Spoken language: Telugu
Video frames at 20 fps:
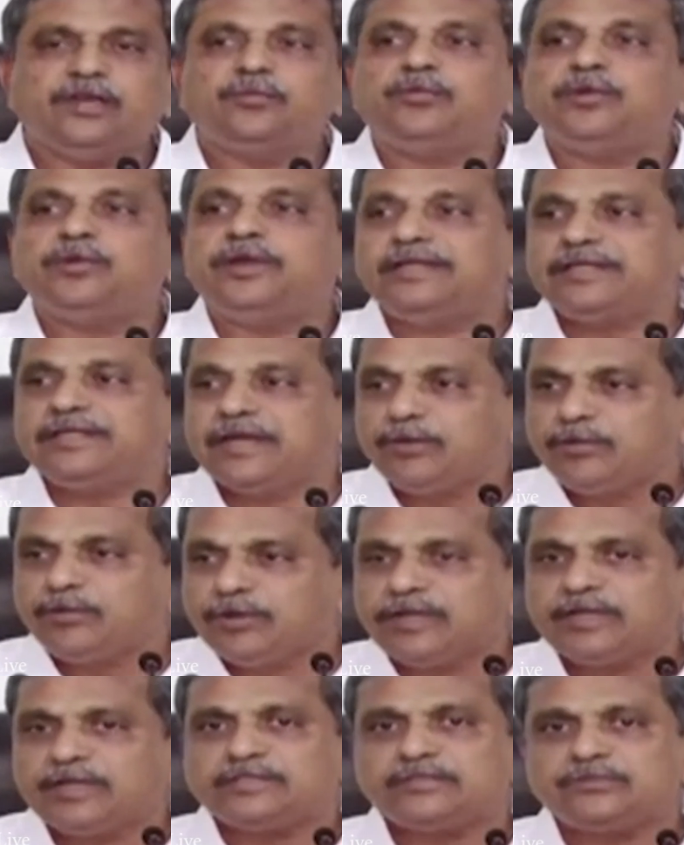ఎప్పుడైతే
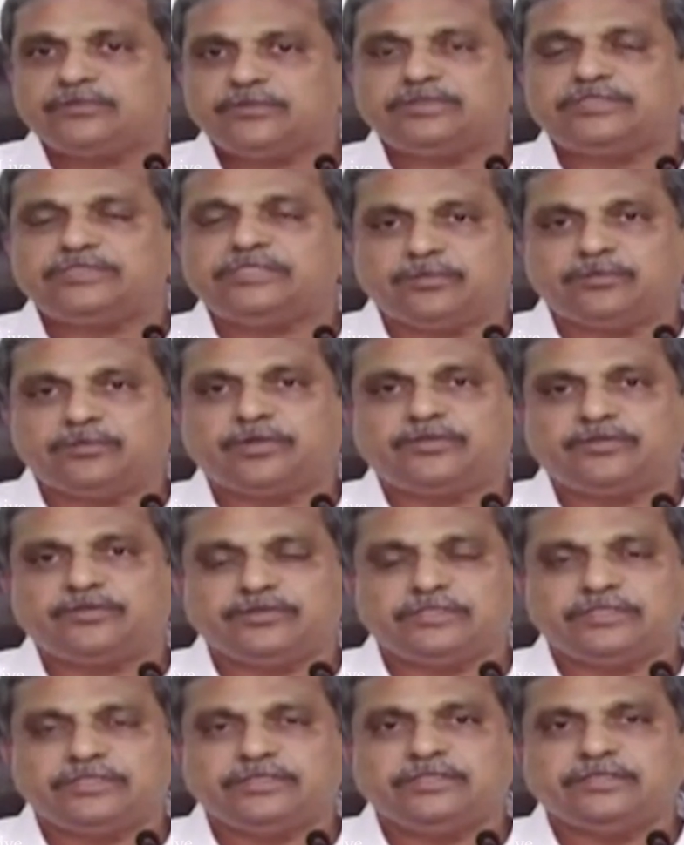అవకాశం వచ్చినప్పటి
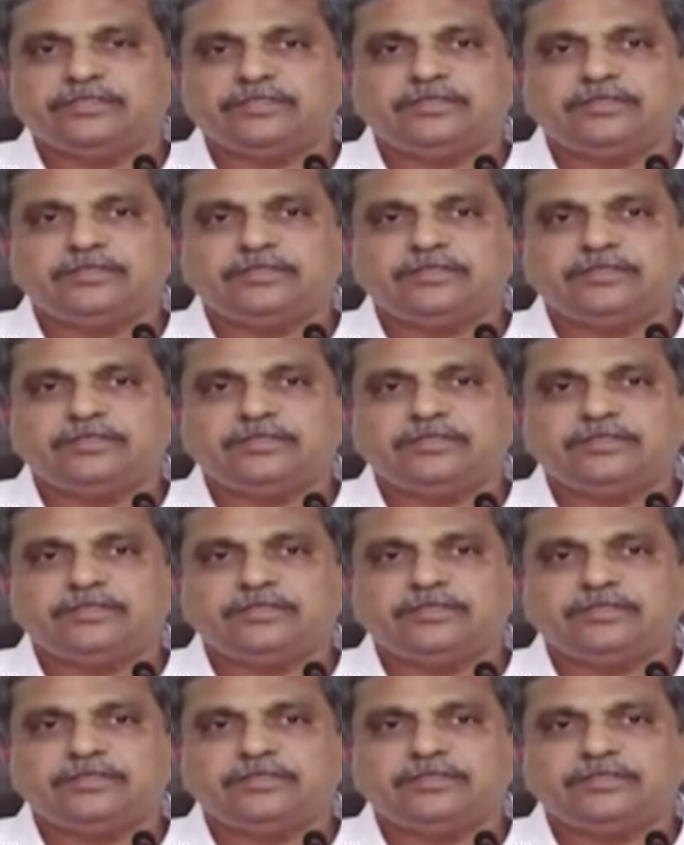నుంచి